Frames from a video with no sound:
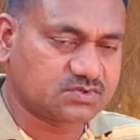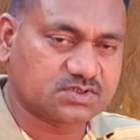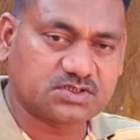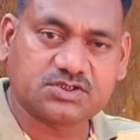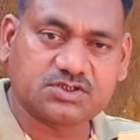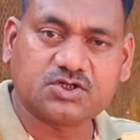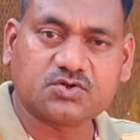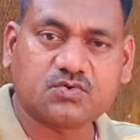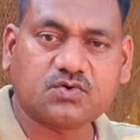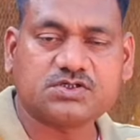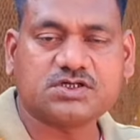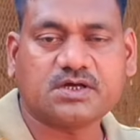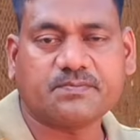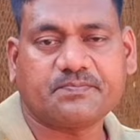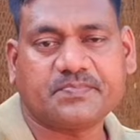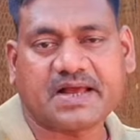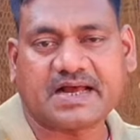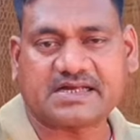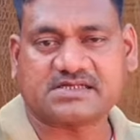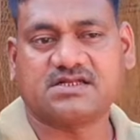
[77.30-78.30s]
जिनको जब
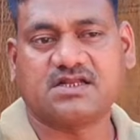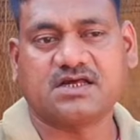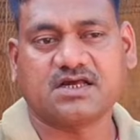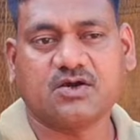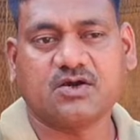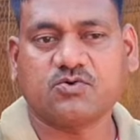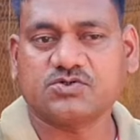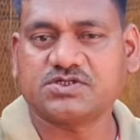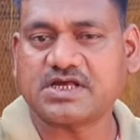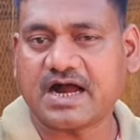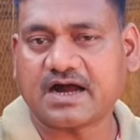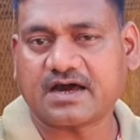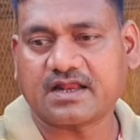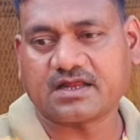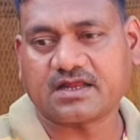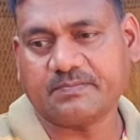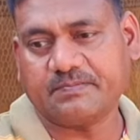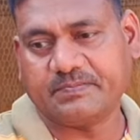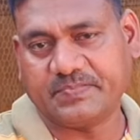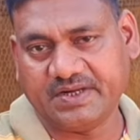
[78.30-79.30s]
प्यास लगे वो जा
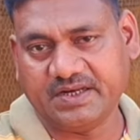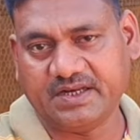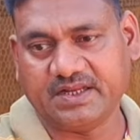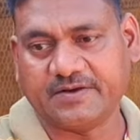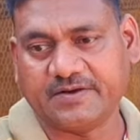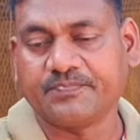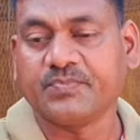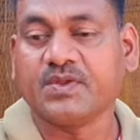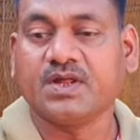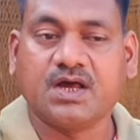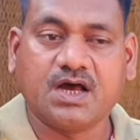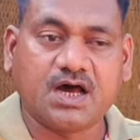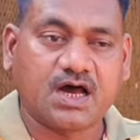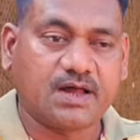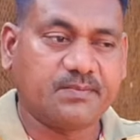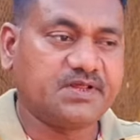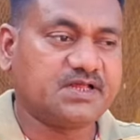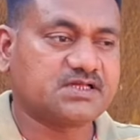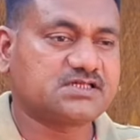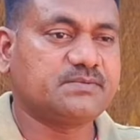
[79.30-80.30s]
करके पी लें
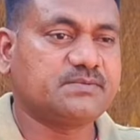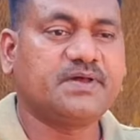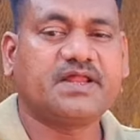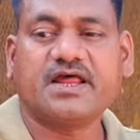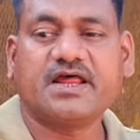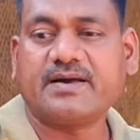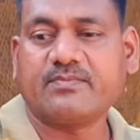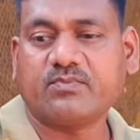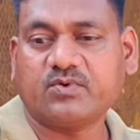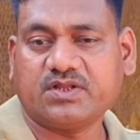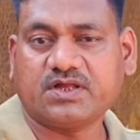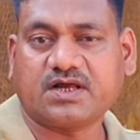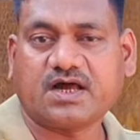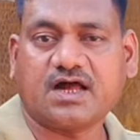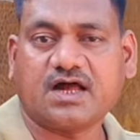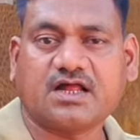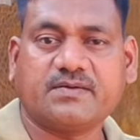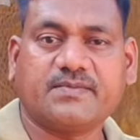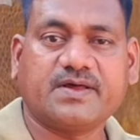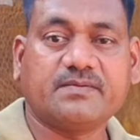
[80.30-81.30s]
अभी जैसे मैंने आपको दिखाया
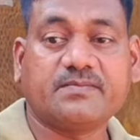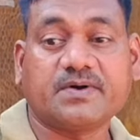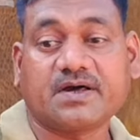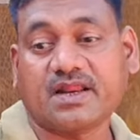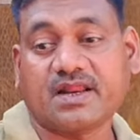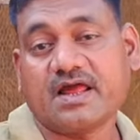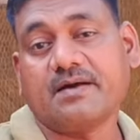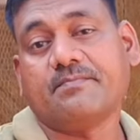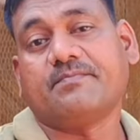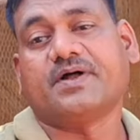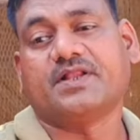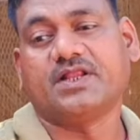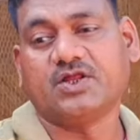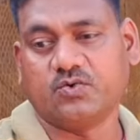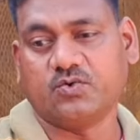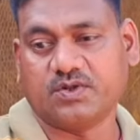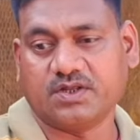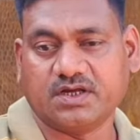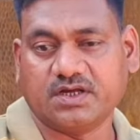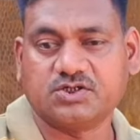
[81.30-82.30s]
कि हमारी बकरियाँ बंधी
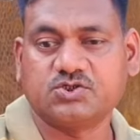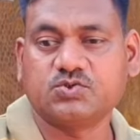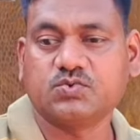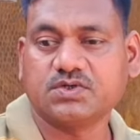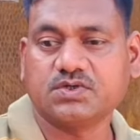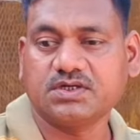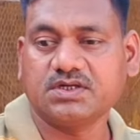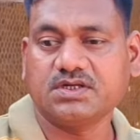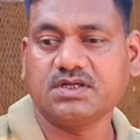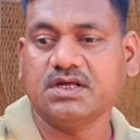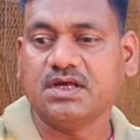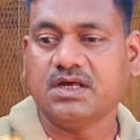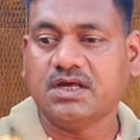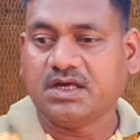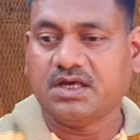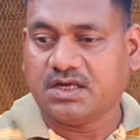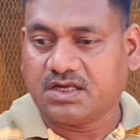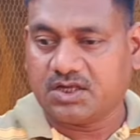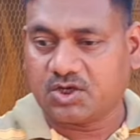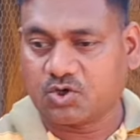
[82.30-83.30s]
हुई हैं चूँकि
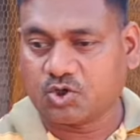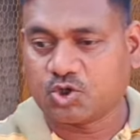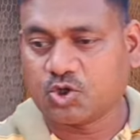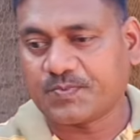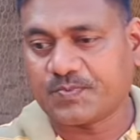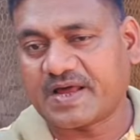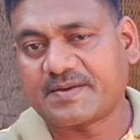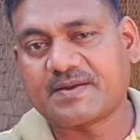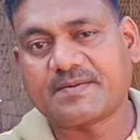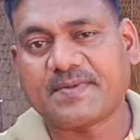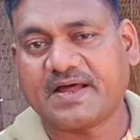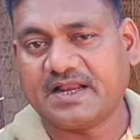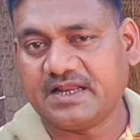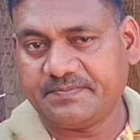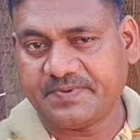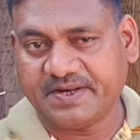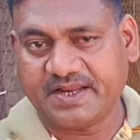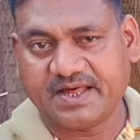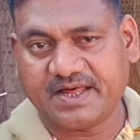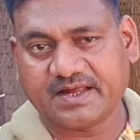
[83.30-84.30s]
इनको दोपहर में पानी
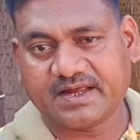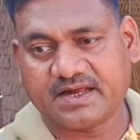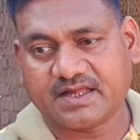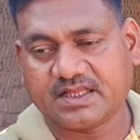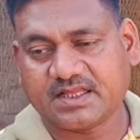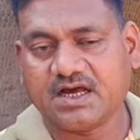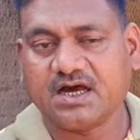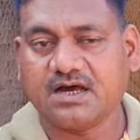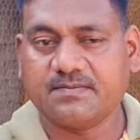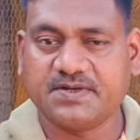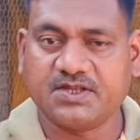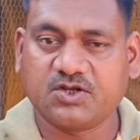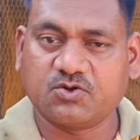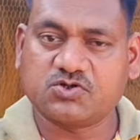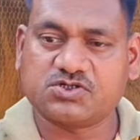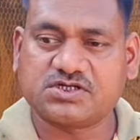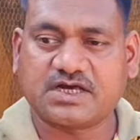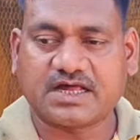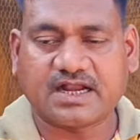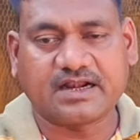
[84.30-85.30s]
पिलाया गया था अभी इनको
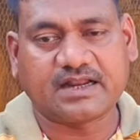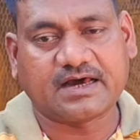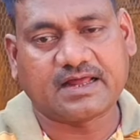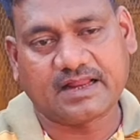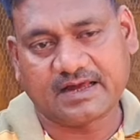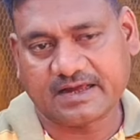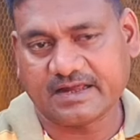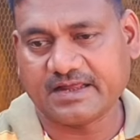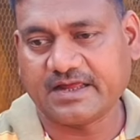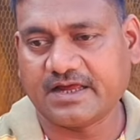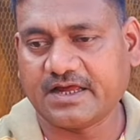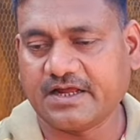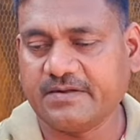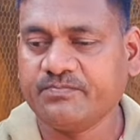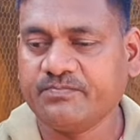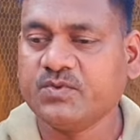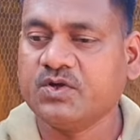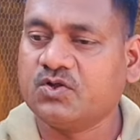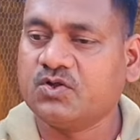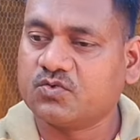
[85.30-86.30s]
चारा डाला गया है
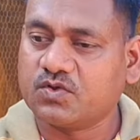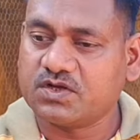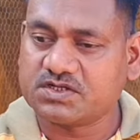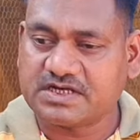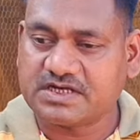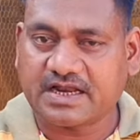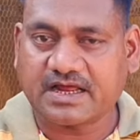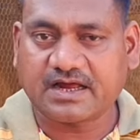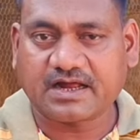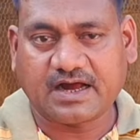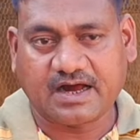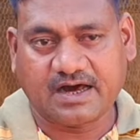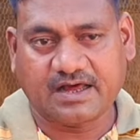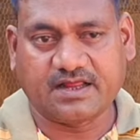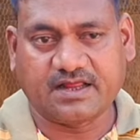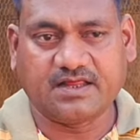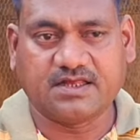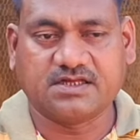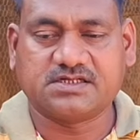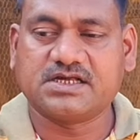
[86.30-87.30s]
तो ये चारा खा
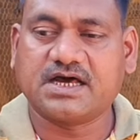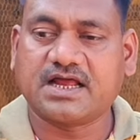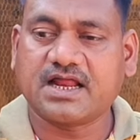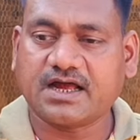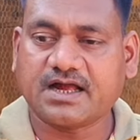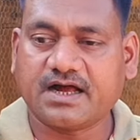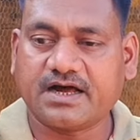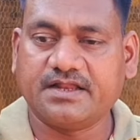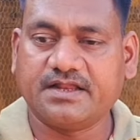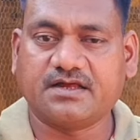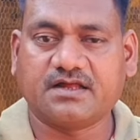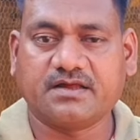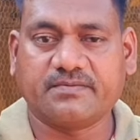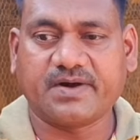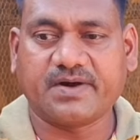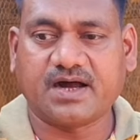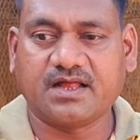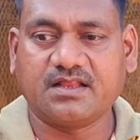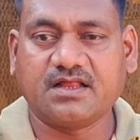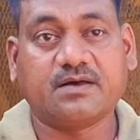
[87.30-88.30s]
रही हैं चारा खाने के
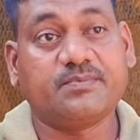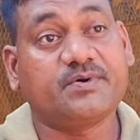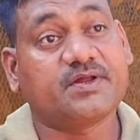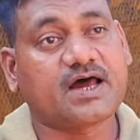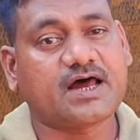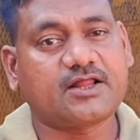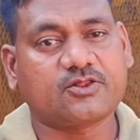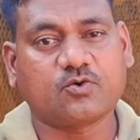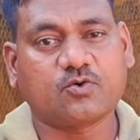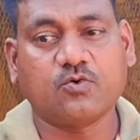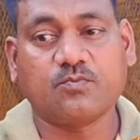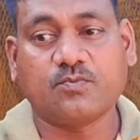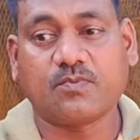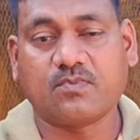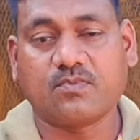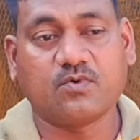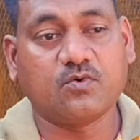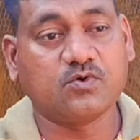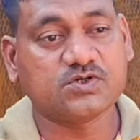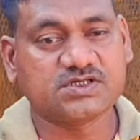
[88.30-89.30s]
बाद अभी रात को
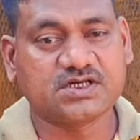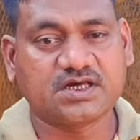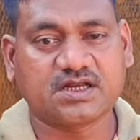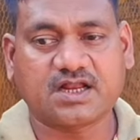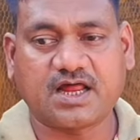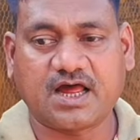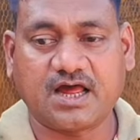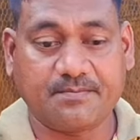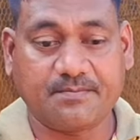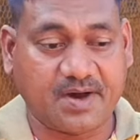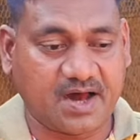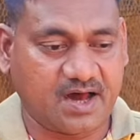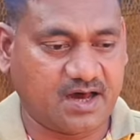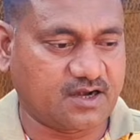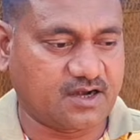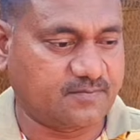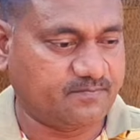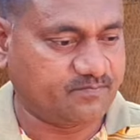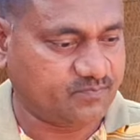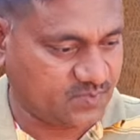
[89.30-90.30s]
ओस गिर रहा है बाहर
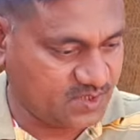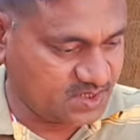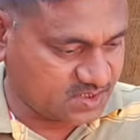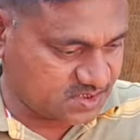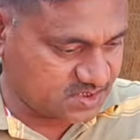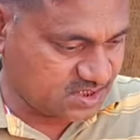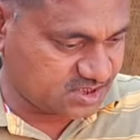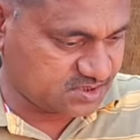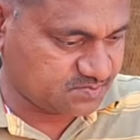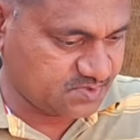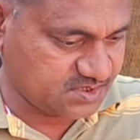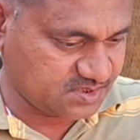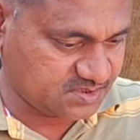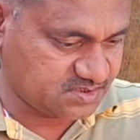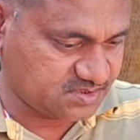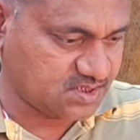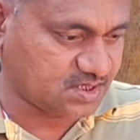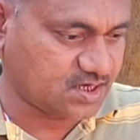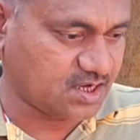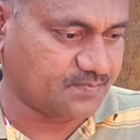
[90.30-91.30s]
जैसे इस, इस
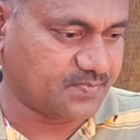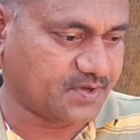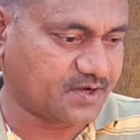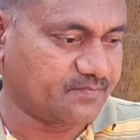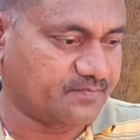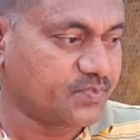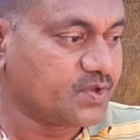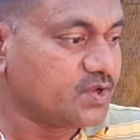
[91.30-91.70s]
जगह पर